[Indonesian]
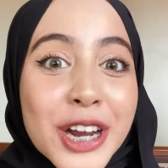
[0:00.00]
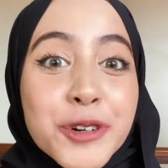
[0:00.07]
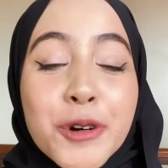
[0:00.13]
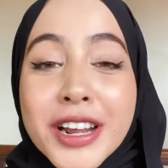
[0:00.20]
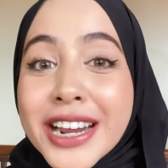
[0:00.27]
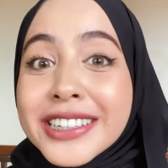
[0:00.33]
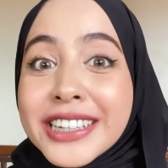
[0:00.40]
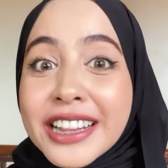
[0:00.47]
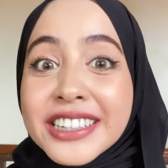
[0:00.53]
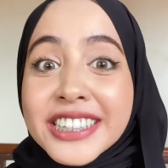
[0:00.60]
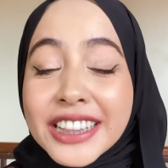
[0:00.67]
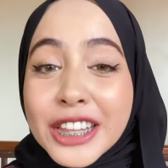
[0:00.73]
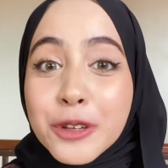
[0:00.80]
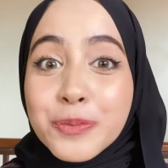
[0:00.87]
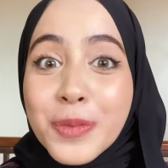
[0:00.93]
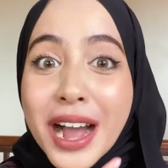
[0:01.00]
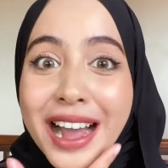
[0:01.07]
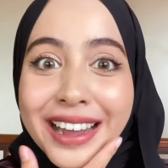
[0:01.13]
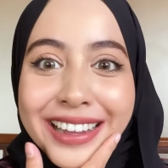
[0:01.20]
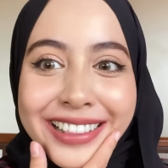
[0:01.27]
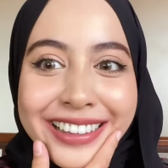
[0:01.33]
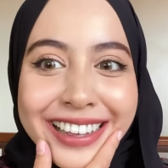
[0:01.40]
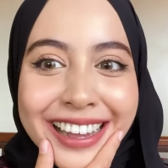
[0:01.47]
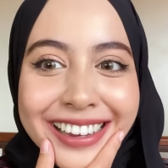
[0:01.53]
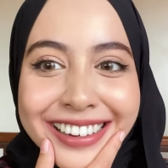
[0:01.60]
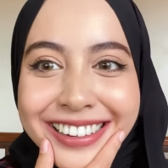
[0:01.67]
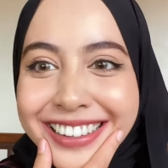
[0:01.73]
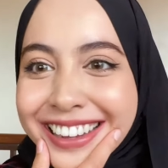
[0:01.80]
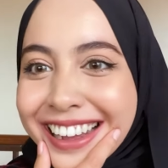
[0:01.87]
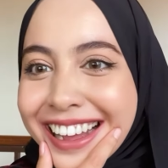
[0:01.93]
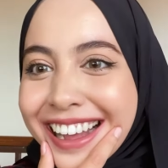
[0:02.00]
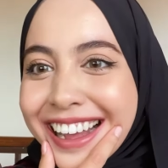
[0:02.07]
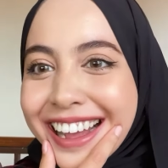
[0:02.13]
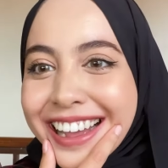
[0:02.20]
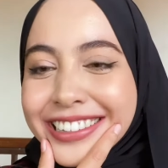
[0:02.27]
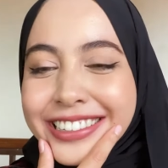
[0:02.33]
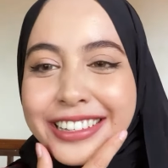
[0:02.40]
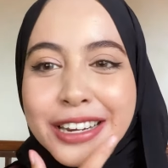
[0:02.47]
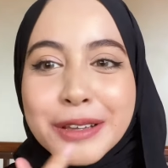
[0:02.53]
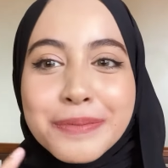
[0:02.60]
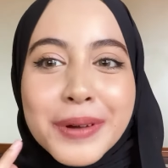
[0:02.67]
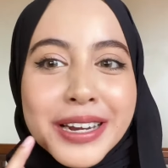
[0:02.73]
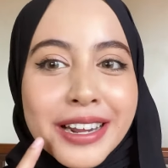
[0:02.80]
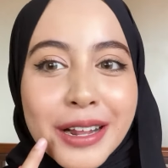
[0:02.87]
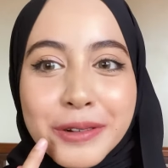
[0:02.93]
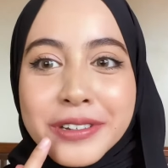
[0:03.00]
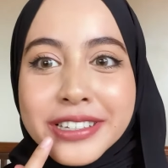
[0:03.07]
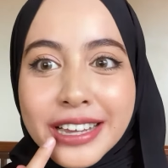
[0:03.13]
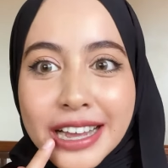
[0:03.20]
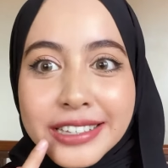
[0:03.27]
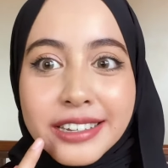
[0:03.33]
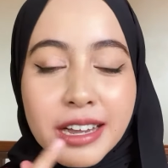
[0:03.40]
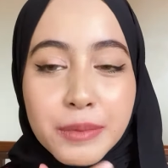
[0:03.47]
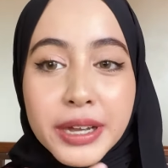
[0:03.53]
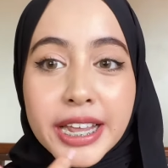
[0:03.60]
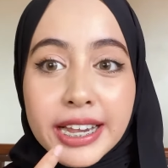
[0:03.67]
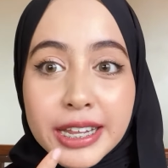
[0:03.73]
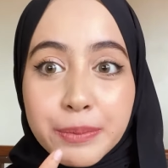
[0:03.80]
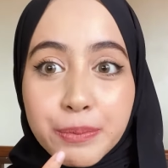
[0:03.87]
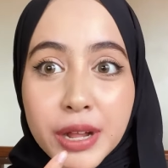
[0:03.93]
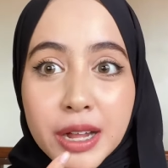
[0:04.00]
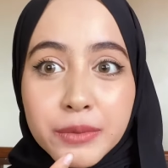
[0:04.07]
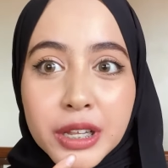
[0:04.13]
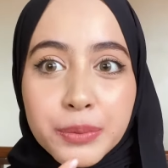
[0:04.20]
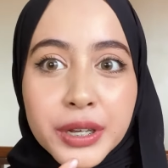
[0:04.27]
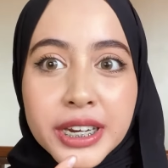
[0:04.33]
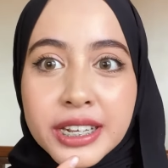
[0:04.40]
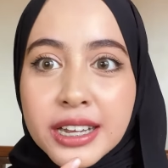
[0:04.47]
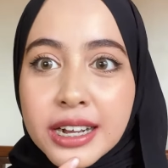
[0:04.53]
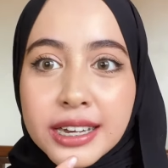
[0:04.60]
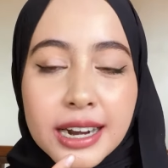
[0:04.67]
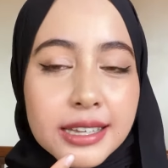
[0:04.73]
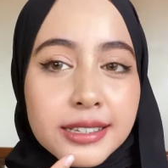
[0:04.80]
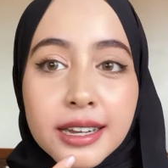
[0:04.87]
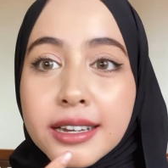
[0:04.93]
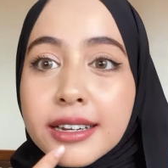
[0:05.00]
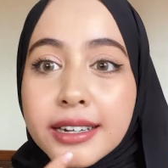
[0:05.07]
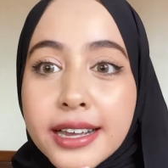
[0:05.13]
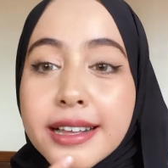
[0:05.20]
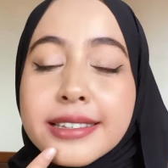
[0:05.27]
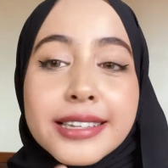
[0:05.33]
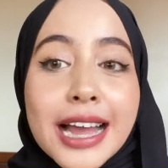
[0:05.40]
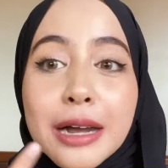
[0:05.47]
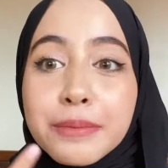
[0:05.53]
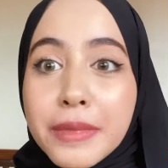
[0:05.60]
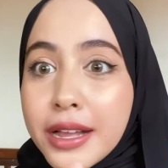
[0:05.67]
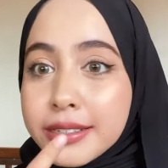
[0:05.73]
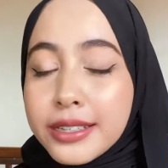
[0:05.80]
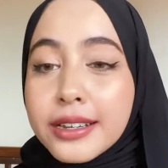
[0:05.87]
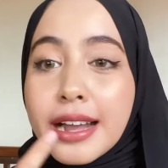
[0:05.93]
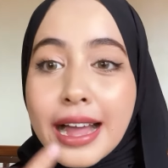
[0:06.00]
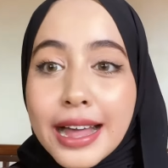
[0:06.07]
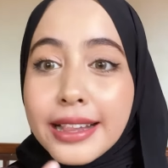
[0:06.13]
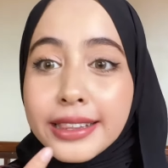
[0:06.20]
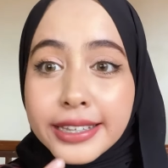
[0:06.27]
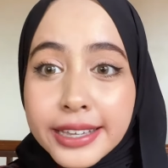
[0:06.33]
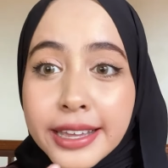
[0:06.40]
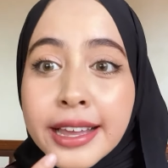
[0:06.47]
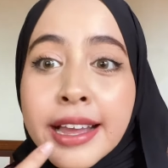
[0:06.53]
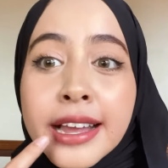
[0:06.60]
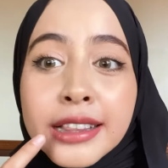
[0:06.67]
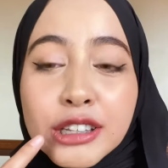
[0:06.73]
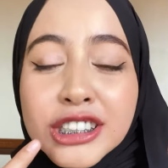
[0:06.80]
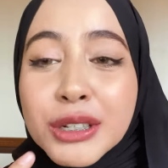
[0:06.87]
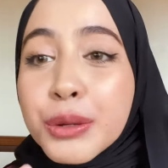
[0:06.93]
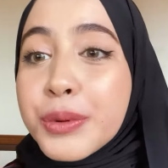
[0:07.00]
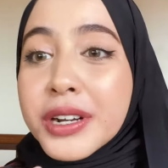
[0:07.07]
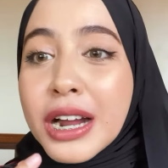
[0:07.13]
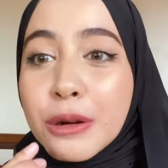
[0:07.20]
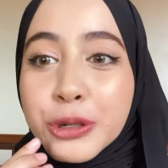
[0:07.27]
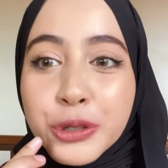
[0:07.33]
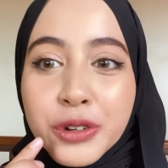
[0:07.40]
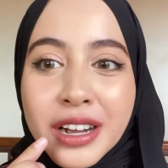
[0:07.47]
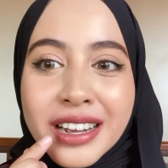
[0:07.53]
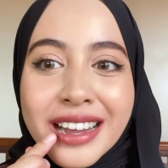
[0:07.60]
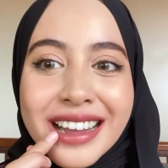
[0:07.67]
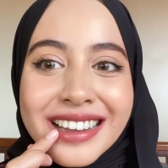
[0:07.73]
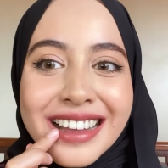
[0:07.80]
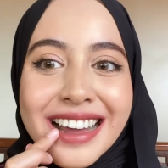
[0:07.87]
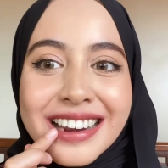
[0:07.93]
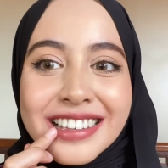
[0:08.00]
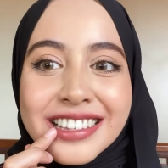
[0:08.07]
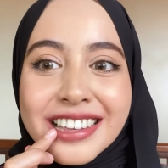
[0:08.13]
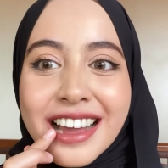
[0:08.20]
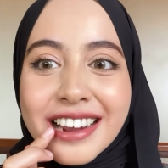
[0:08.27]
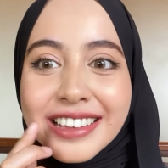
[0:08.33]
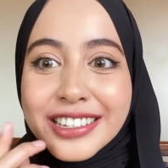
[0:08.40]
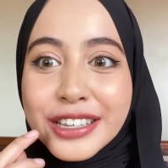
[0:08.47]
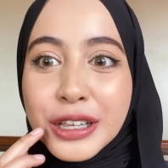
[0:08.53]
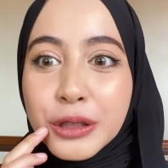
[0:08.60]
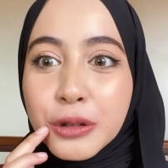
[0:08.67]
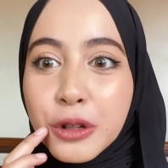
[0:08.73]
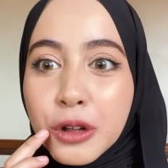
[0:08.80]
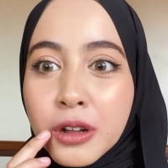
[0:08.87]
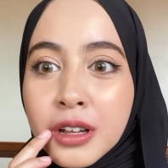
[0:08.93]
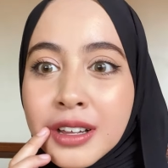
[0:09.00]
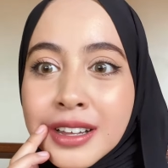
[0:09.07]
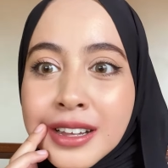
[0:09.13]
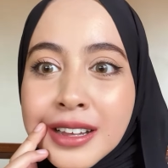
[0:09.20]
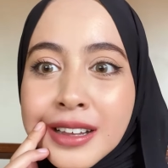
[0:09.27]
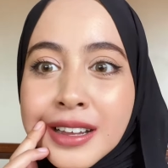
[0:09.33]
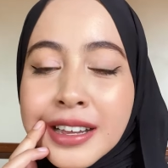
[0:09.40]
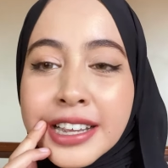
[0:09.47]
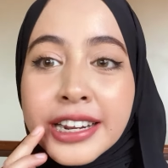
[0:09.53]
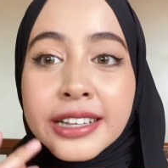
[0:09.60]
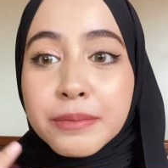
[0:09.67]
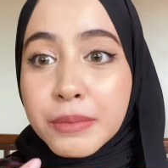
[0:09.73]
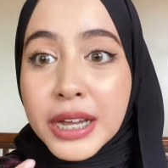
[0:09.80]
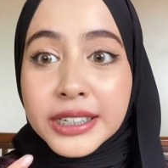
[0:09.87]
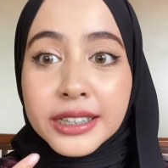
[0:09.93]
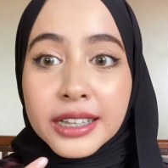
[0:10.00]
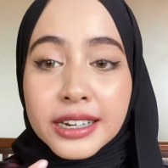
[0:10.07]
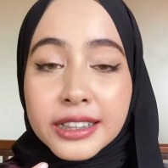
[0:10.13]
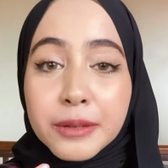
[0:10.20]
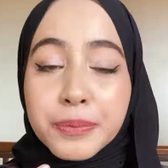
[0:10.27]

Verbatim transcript: warnanya cantik-cantik banget kan guys. Ini padahal aku sengaja nggak pakai lip balm tapi ini nggak kerasa kering sama sekali. Terus di bibir aku juga nggak garis-garis gitu loh ini masih tetep